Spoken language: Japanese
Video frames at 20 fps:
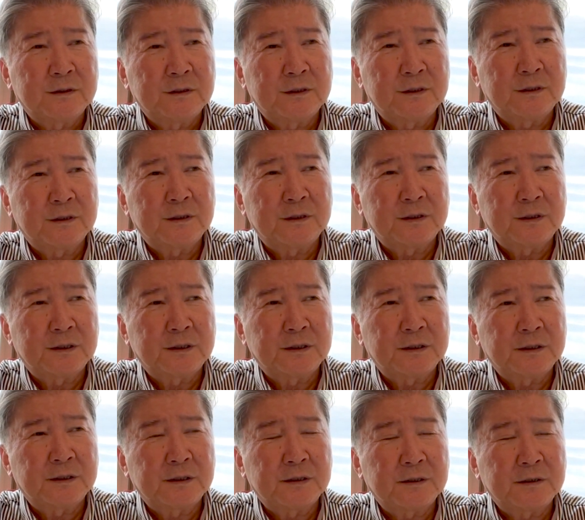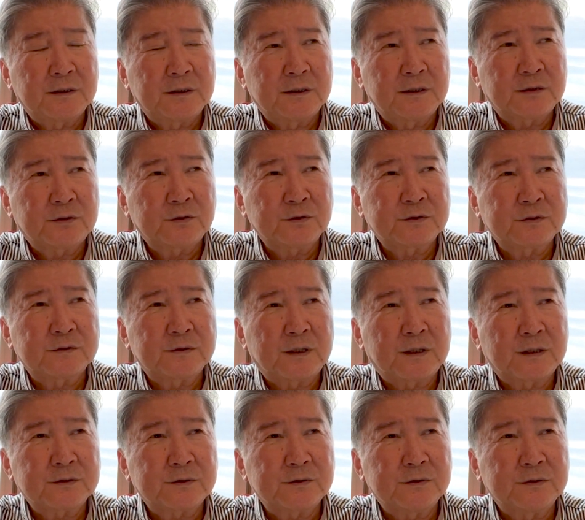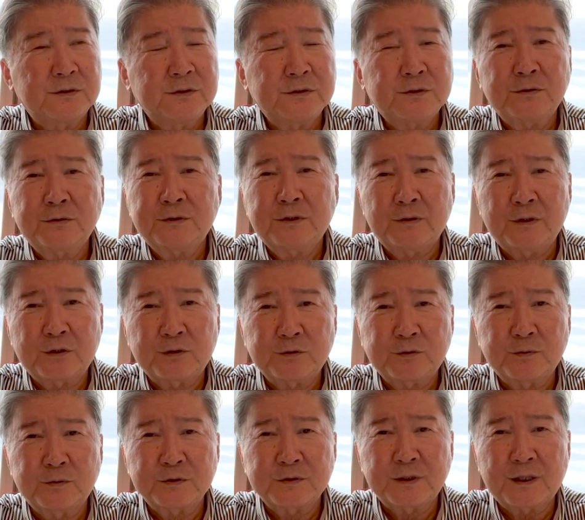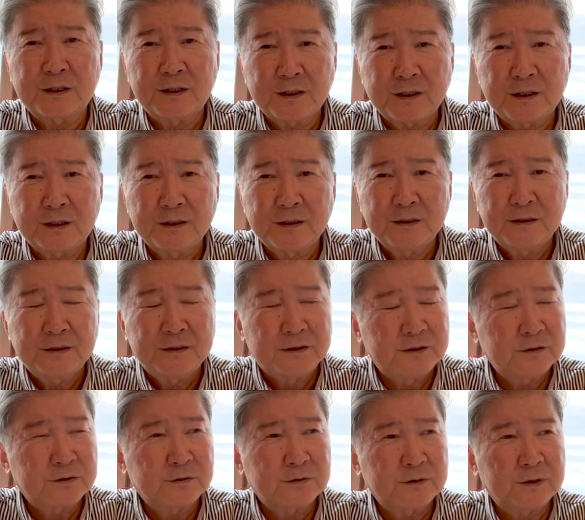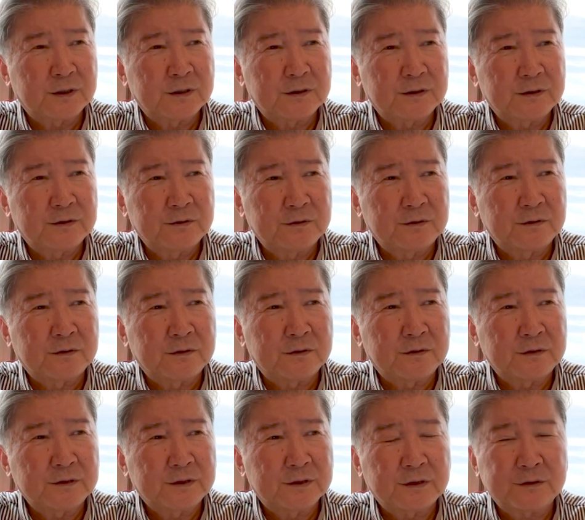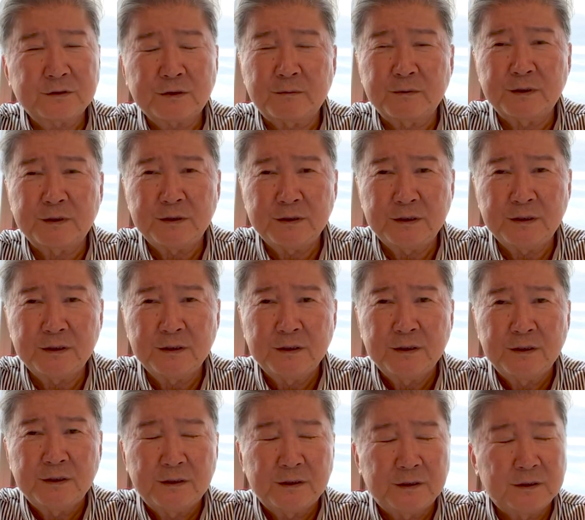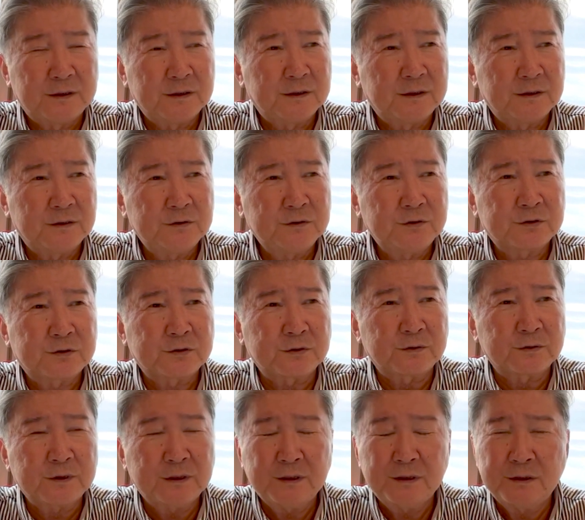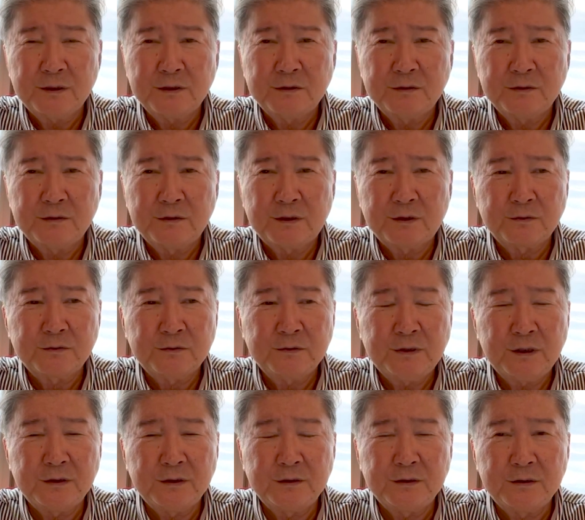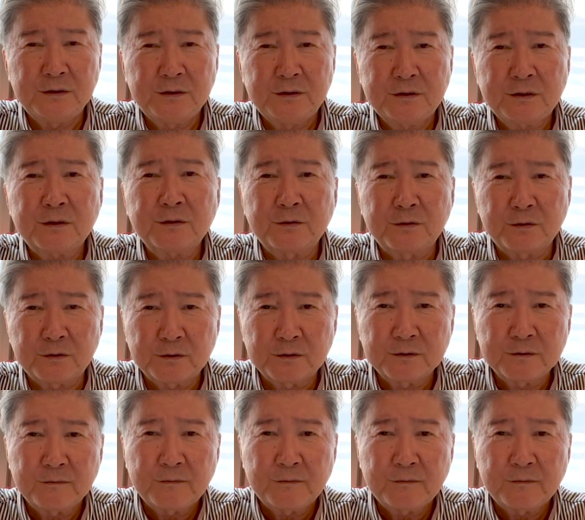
えー、当時はその飲食店をやろうと思ったから、飲食店を開くために、えー、融資をね、あの、受けに行ったのよ。